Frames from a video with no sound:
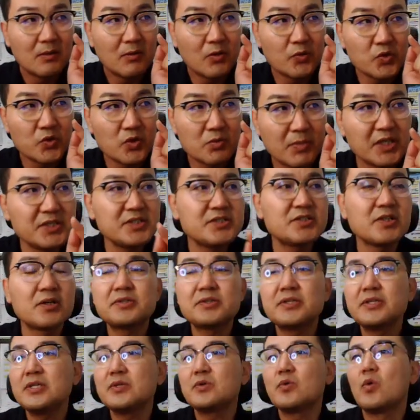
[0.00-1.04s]
오늘
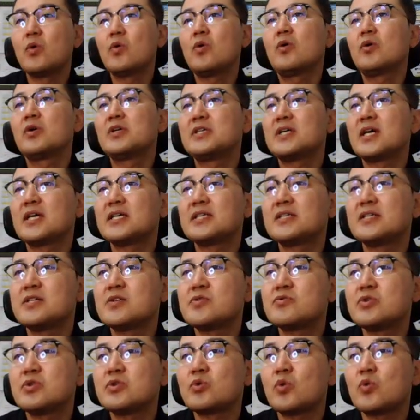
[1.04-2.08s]
먼저 드리고 이야기
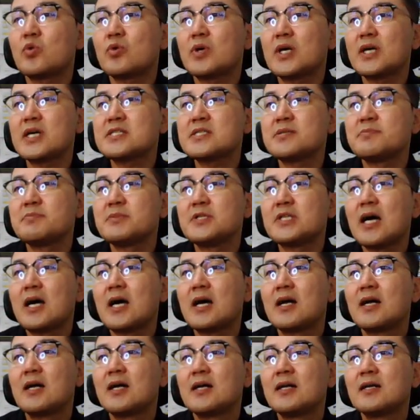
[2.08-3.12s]
드릴 수 있도록
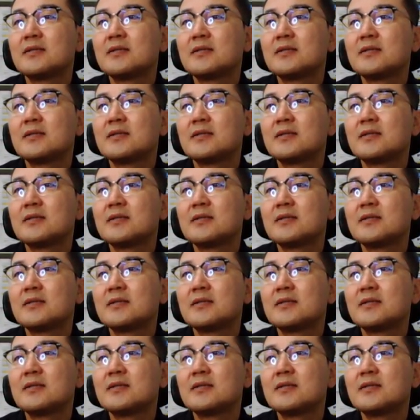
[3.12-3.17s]
하겠습니다.